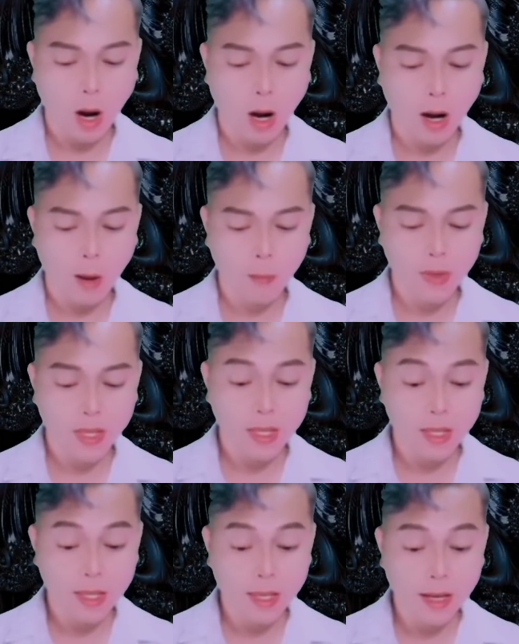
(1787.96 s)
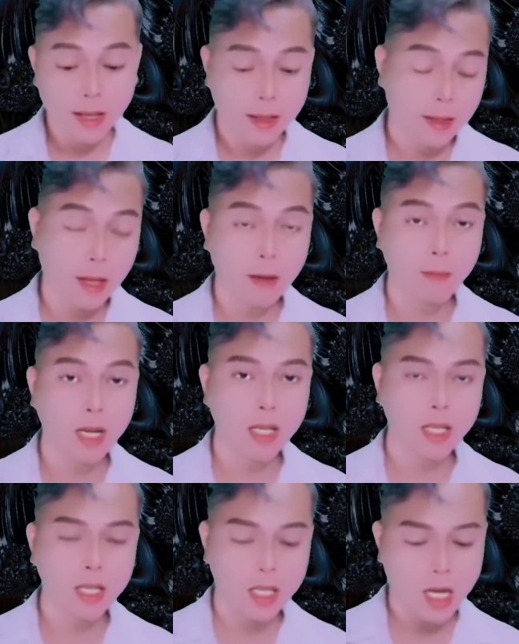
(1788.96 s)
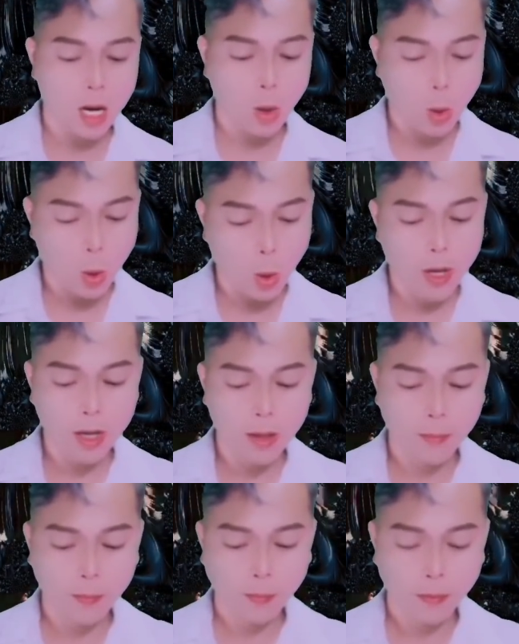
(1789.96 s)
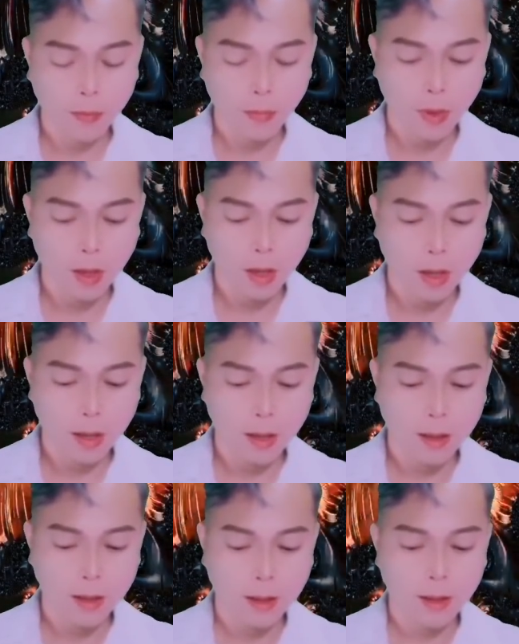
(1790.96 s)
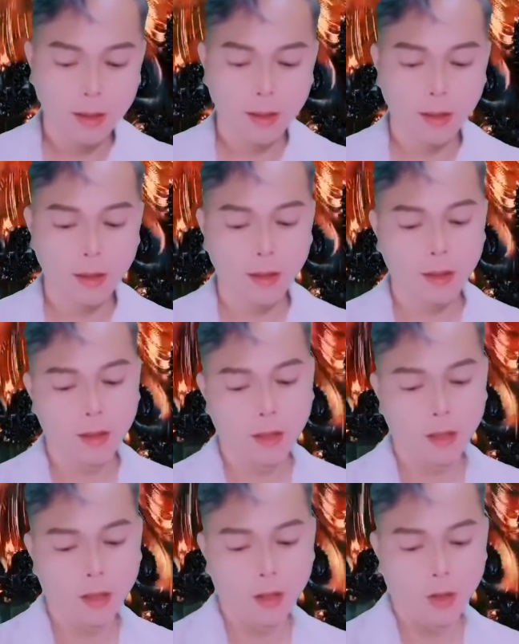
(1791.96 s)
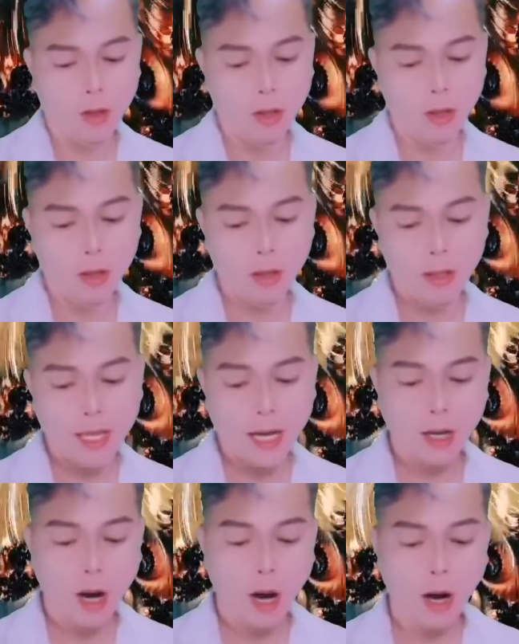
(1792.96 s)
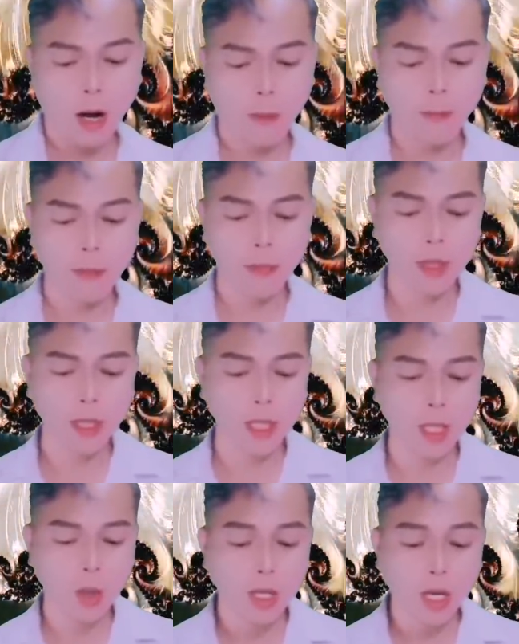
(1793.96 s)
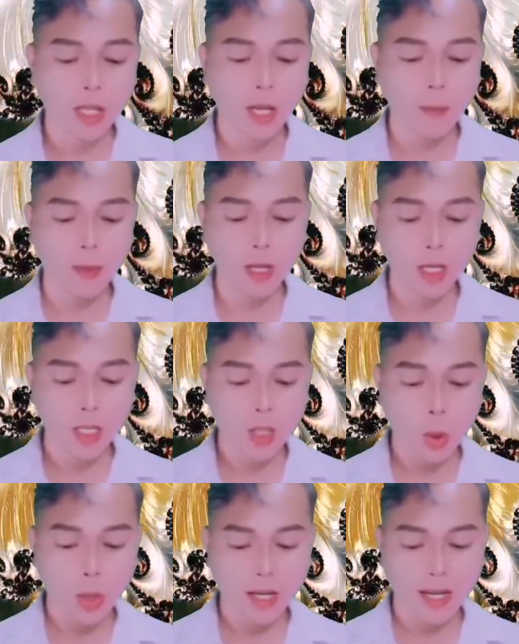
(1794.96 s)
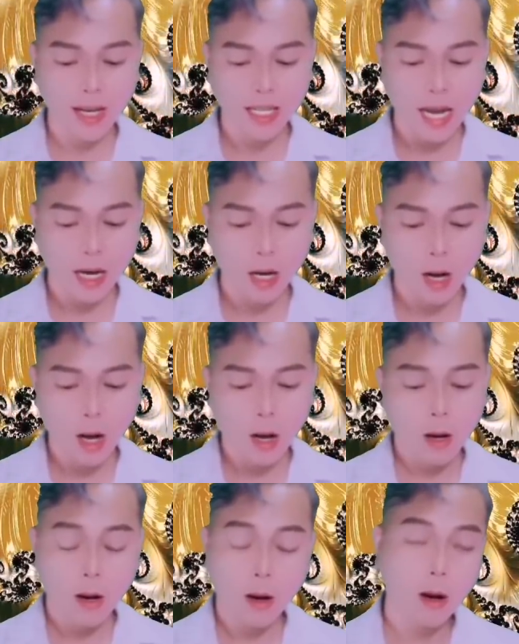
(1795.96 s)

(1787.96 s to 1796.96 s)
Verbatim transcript: chỉ cần ca bên cạnh em, em không cảm thấy buồn chán một chút nào cả. Thôi được rồi. Ân Lang Qua cười nhẹ.